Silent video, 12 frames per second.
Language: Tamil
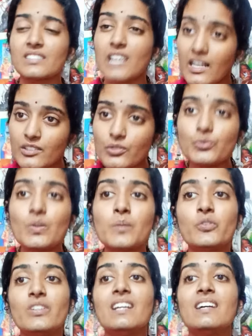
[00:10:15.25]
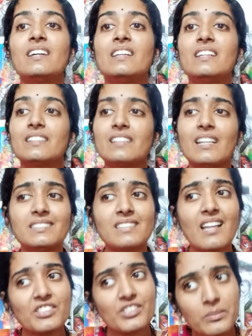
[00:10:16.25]
சாதுத்துவம் உள்ள
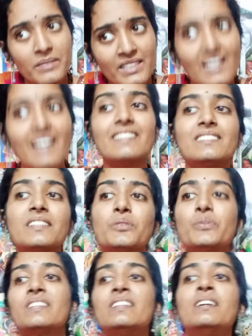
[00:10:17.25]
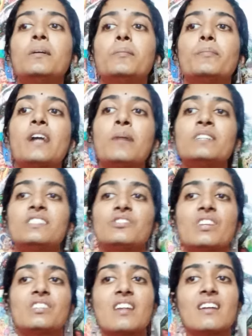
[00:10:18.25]
கிரகஸ்தாசிரமிகளாக இருக்கக்கூடிய பிராமண
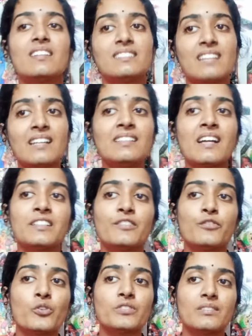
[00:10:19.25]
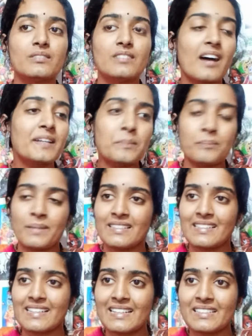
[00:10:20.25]
சிரேஷ்டாளுக்கு தான் நான் இவ்வளோ தானம்
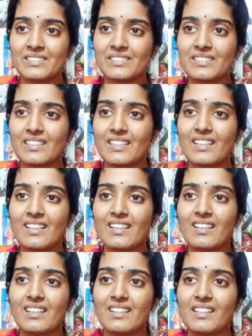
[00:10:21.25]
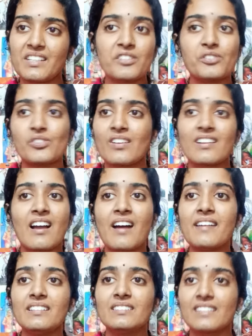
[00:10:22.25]
பண்ணுறேன் என்று
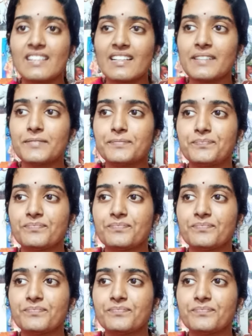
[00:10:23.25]
சொல்கிறார் மிருகன்